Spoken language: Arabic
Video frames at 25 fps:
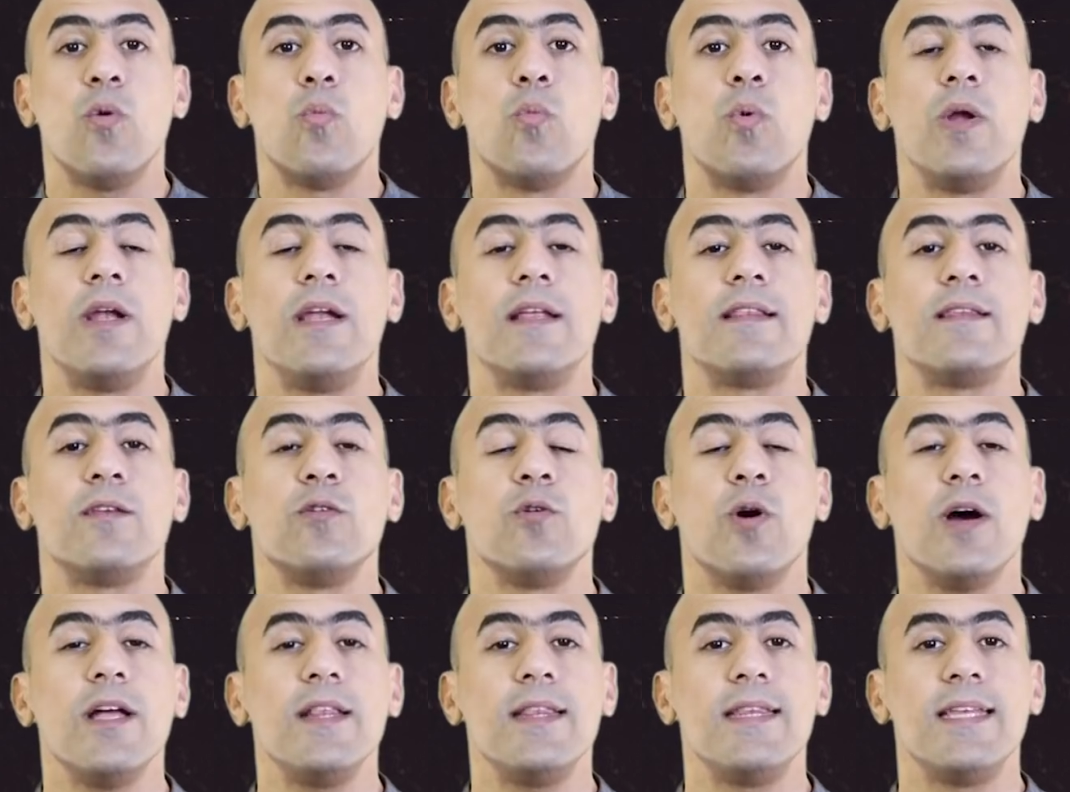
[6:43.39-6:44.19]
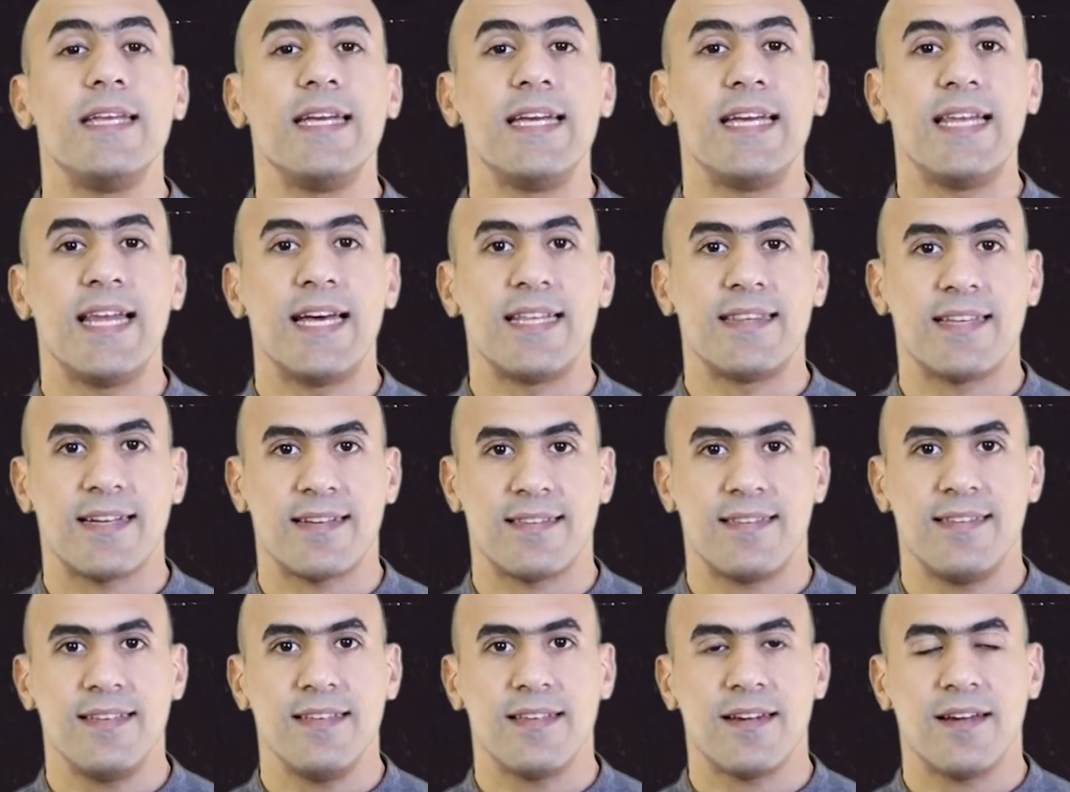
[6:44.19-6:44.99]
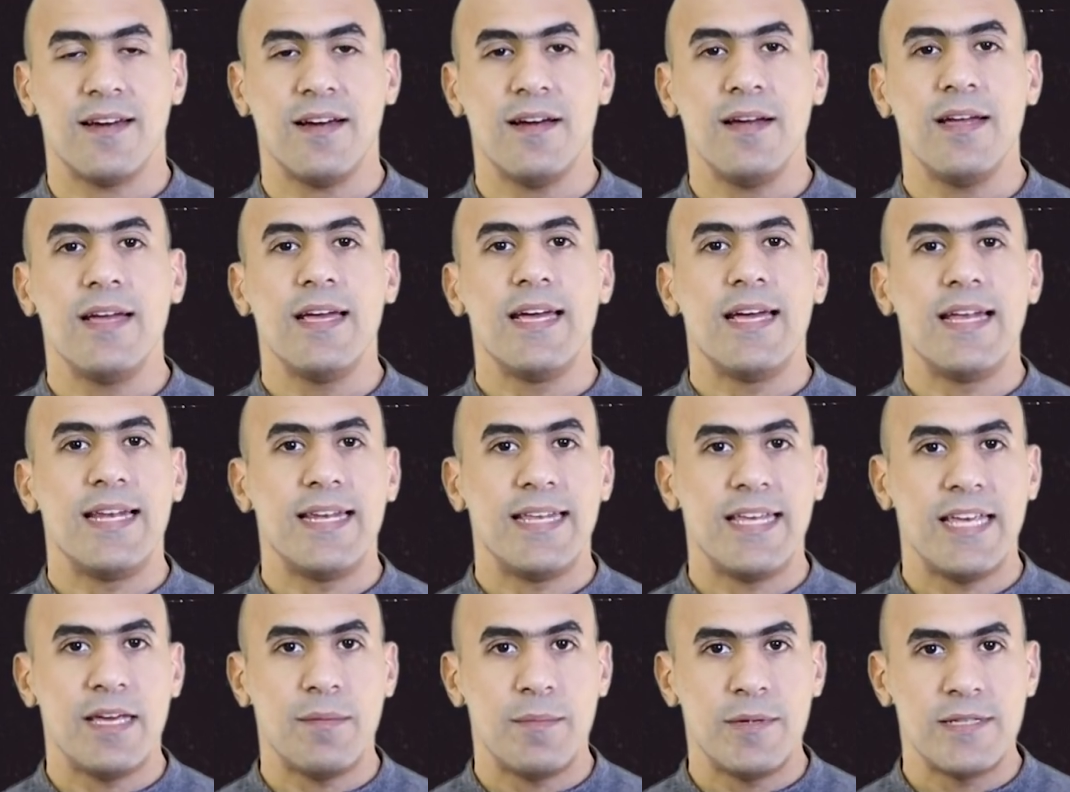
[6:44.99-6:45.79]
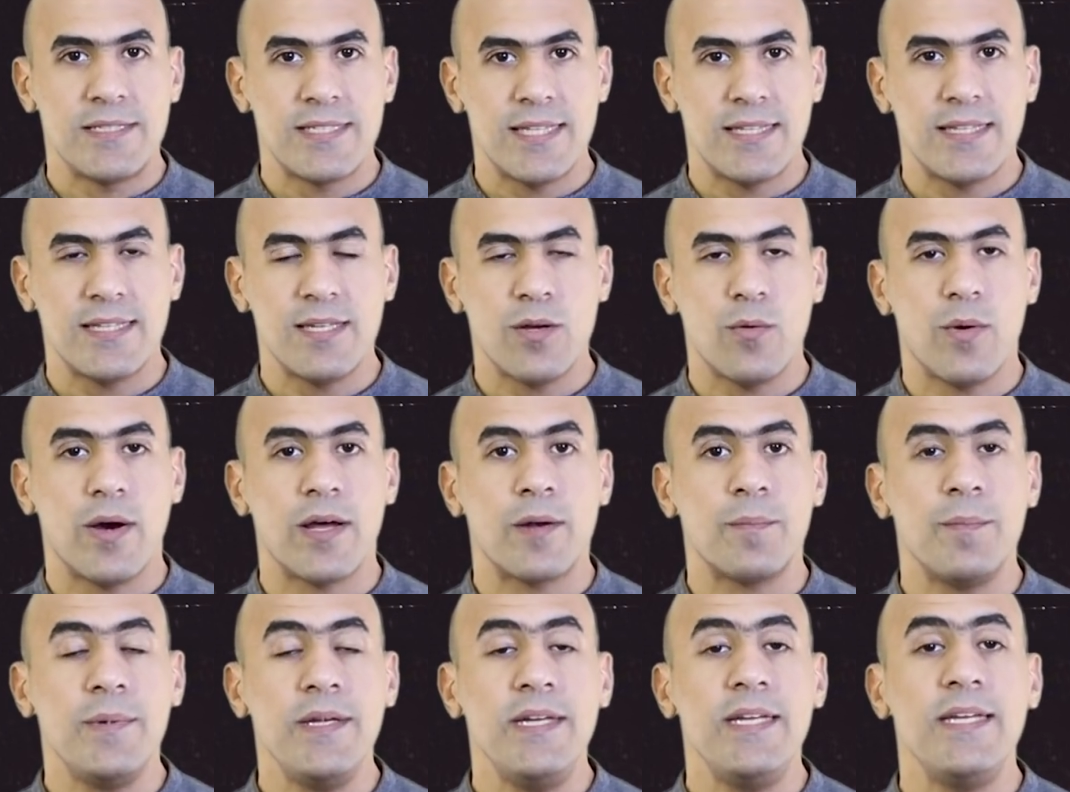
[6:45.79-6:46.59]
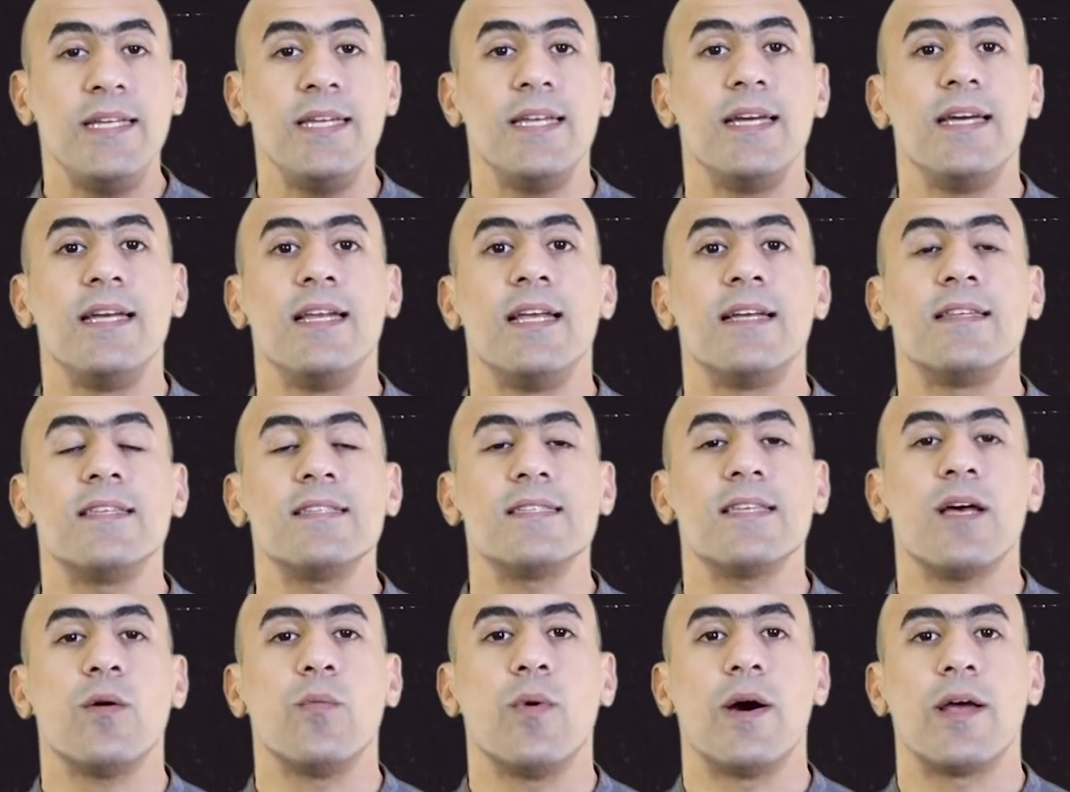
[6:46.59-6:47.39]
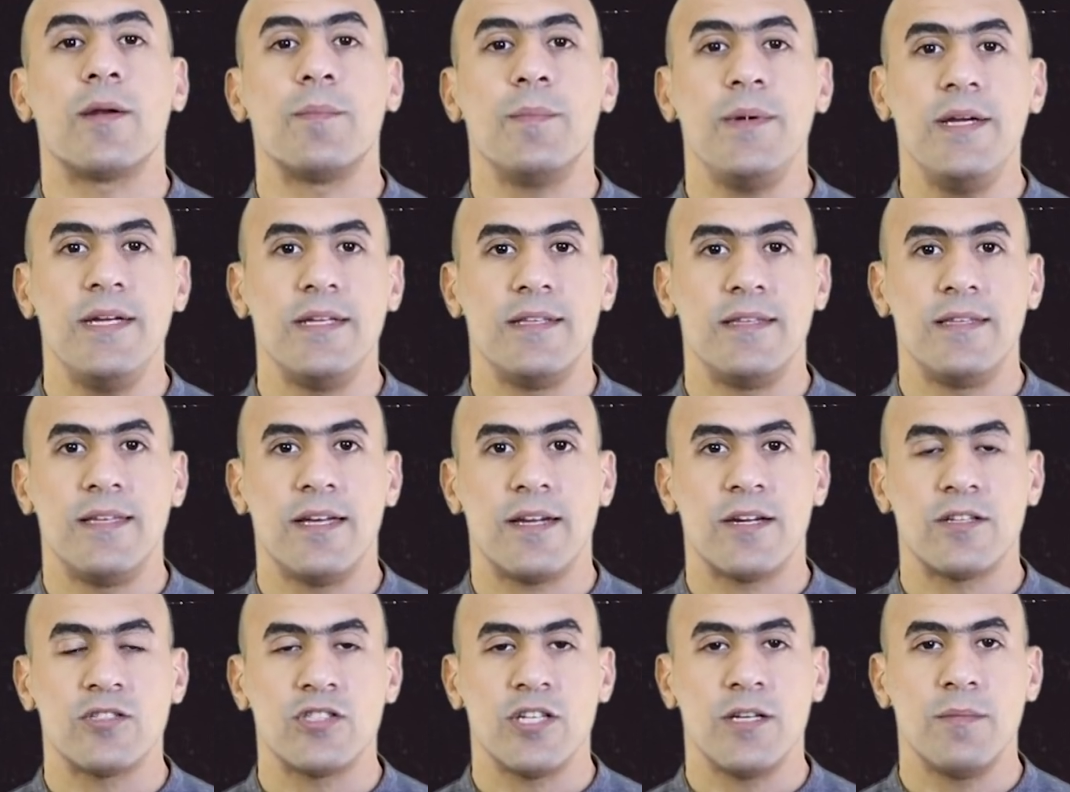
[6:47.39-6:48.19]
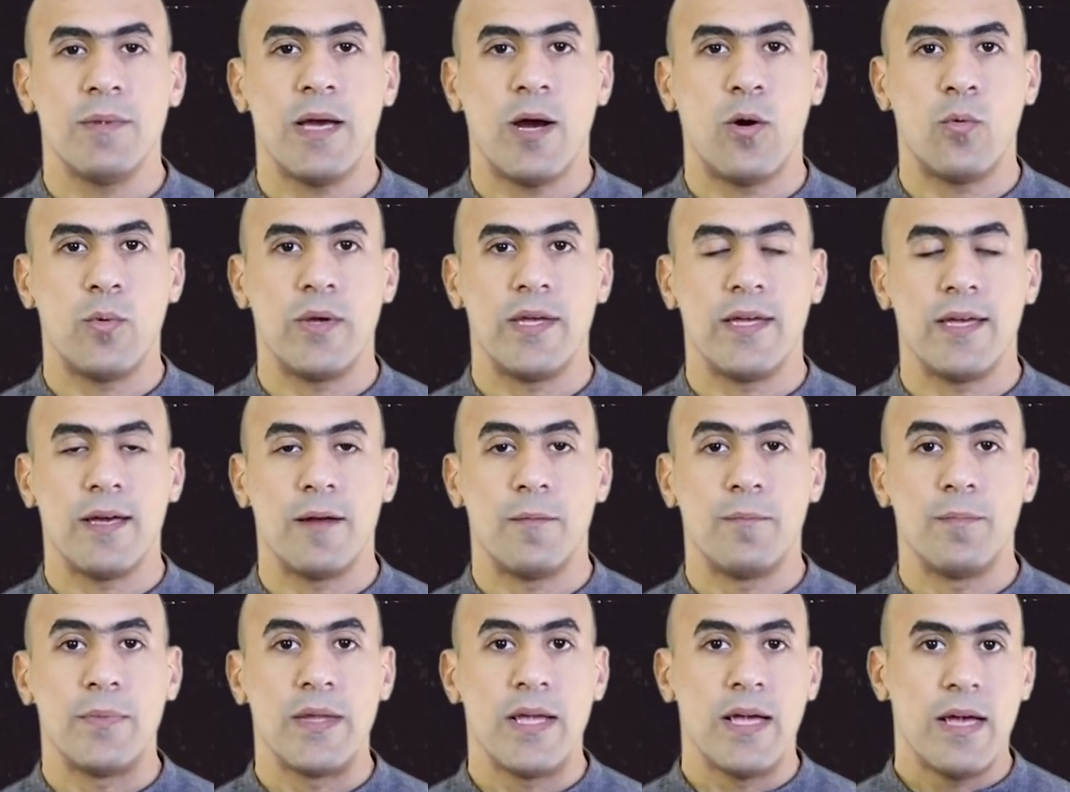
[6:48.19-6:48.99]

والتي يؤدي إلى تكثيرها اللي هي من 46 إلى 49 درجة مئوية